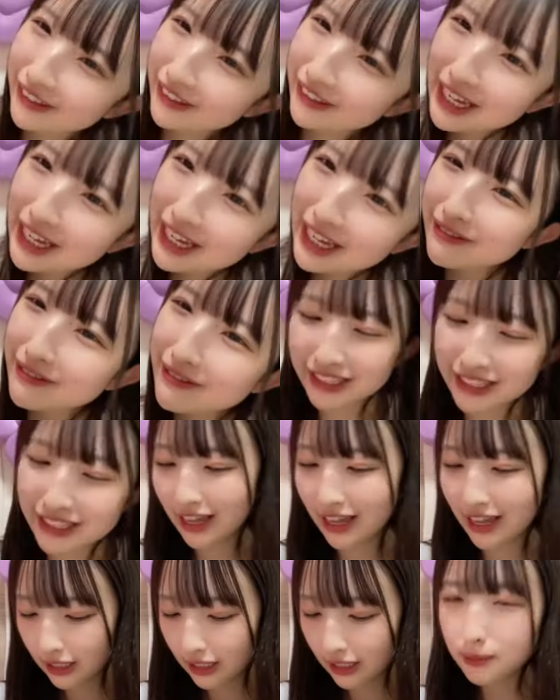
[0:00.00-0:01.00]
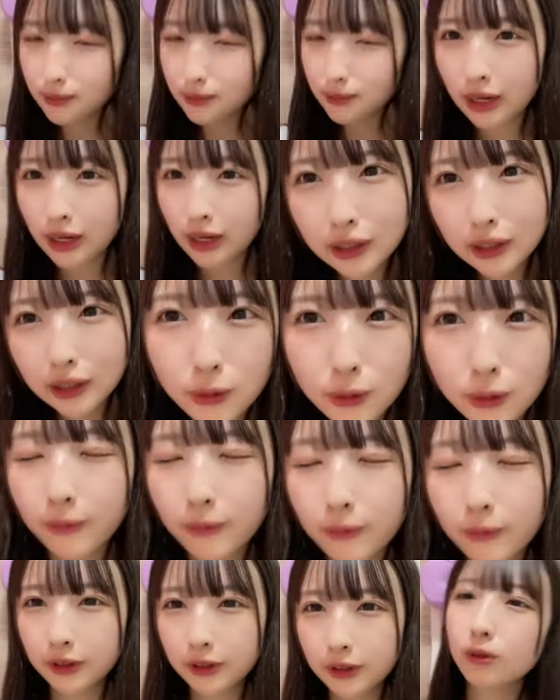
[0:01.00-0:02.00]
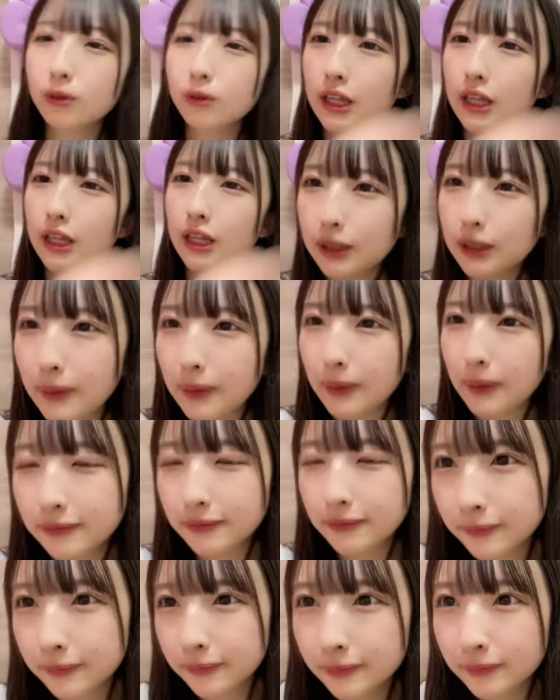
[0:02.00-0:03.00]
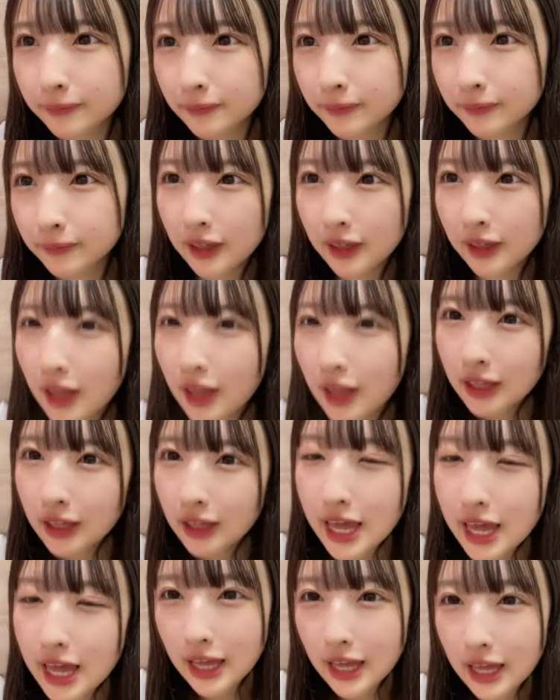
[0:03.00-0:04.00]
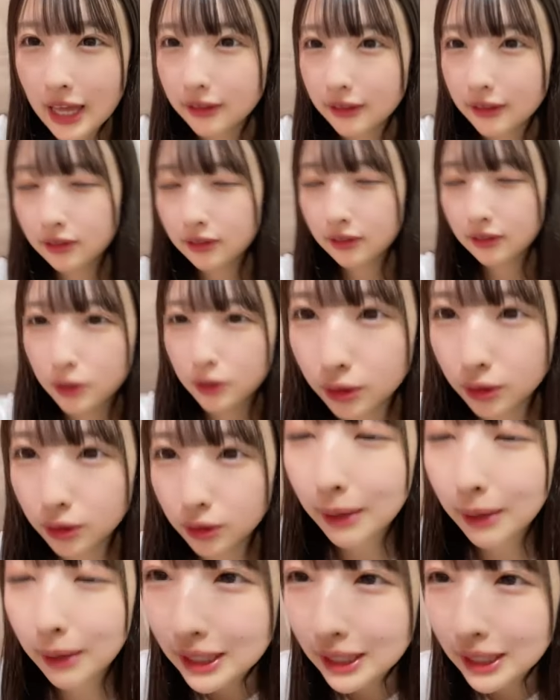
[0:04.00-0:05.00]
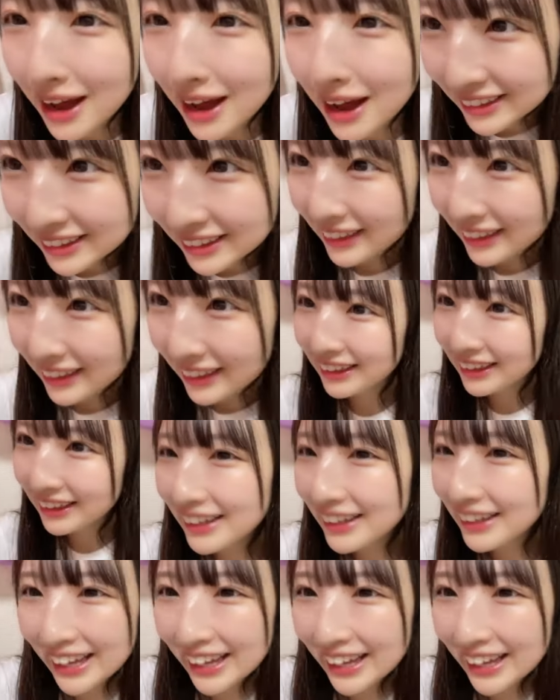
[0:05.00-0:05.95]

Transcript: ね身長そうそう私俺さ身長はめっちゃアップルなのよプレシャス顔え